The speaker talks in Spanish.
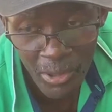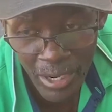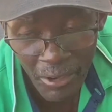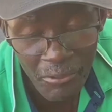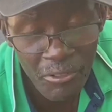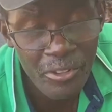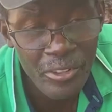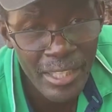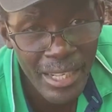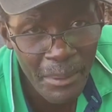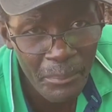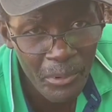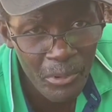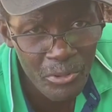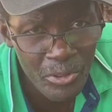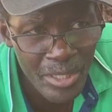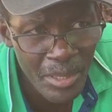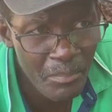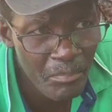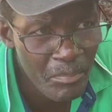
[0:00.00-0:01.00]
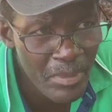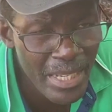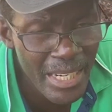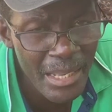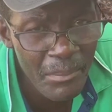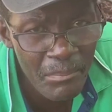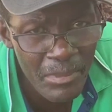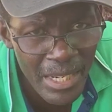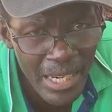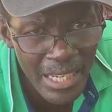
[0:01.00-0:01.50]
la frontera produce
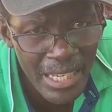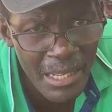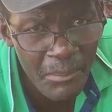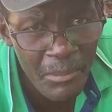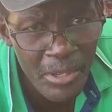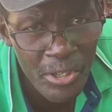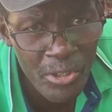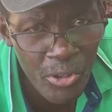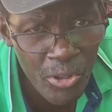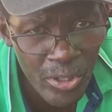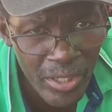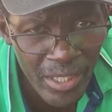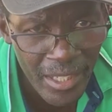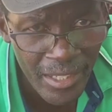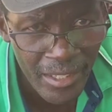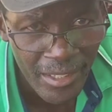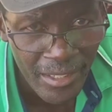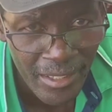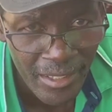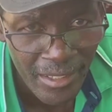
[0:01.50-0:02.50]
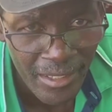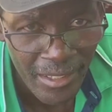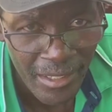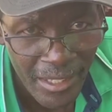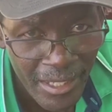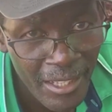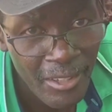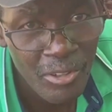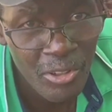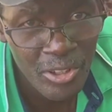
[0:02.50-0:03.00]
miles, miles de millones
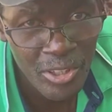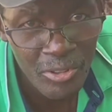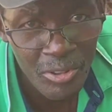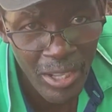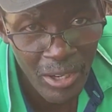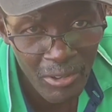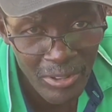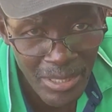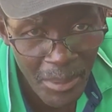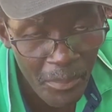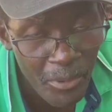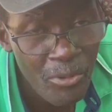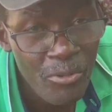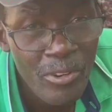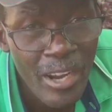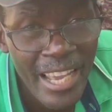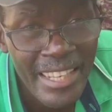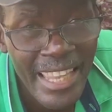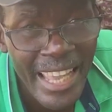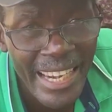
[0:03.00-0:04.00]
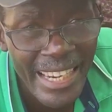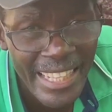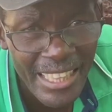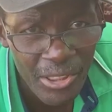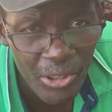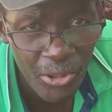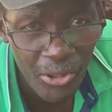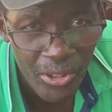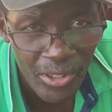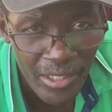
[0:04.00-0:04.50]
entonces una cosa fue un
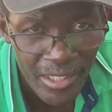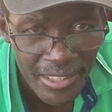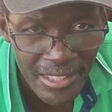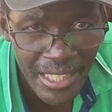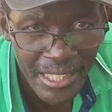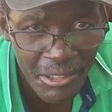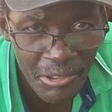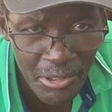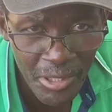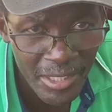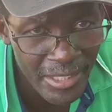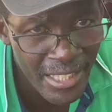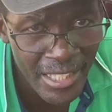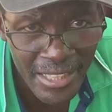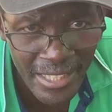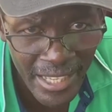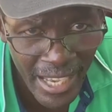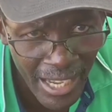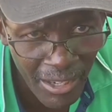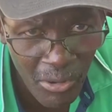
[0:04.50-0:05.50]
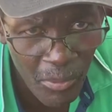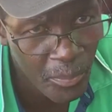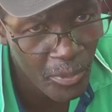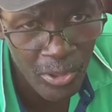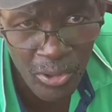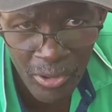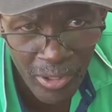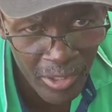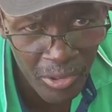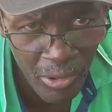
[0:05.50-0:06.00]
canarito se resuelve este diálogo,
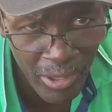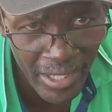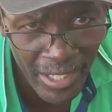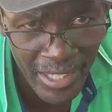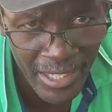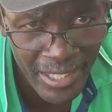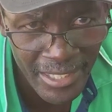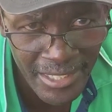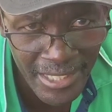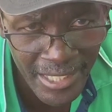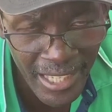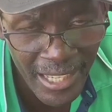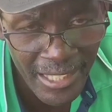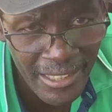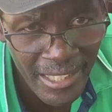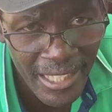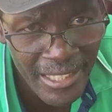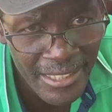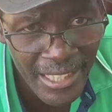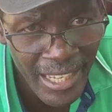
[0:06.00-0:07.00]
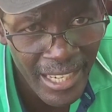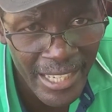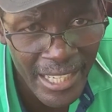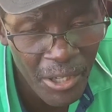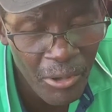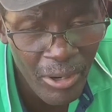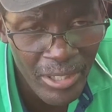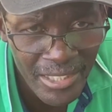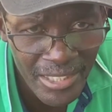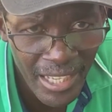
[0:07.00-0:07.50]
pues no, hay que llegar tan, tan
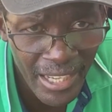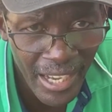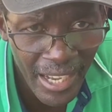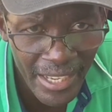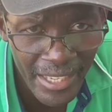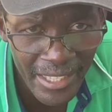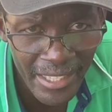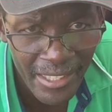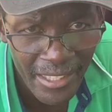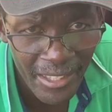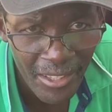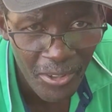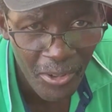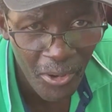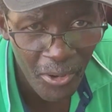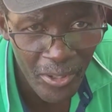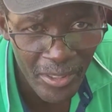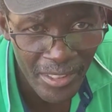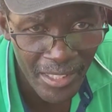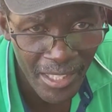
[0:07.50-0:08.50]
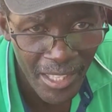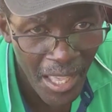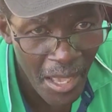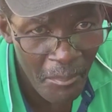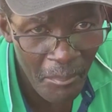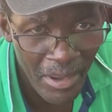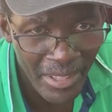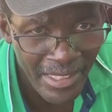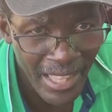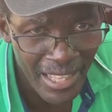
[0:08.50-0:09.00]
lejos hasta ahí. ¿oíste?
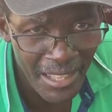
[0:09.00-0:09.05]
Pero